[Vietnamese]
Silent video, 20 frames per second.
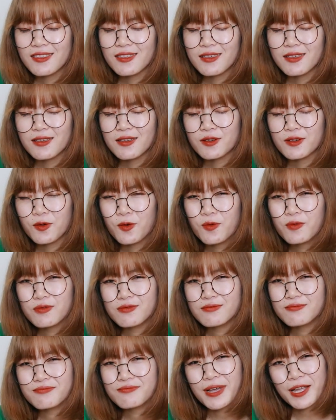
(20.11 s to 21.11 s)
Thì
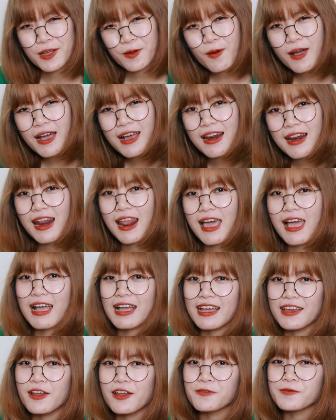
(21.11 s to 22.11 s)
cũng may quá
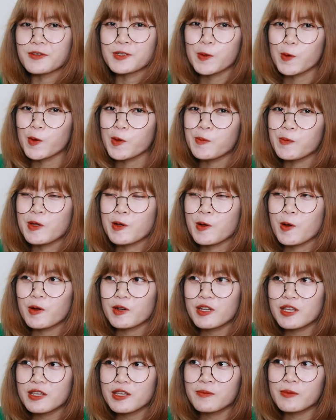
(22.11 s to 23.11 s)
là cái đợt vừa rồi mình có
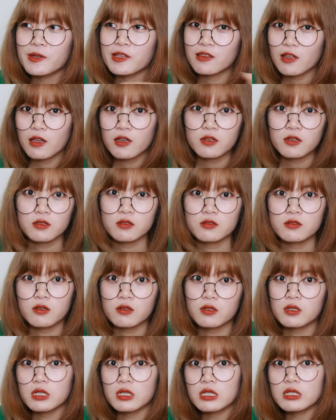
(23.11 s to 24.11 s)
đi miền Tây,
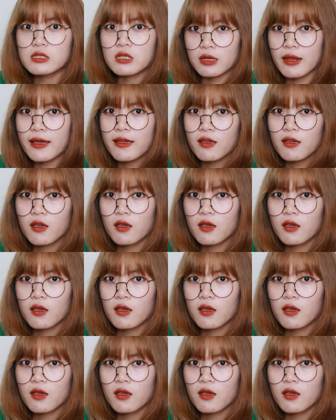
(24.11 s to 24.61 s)
trước khi dịch đấy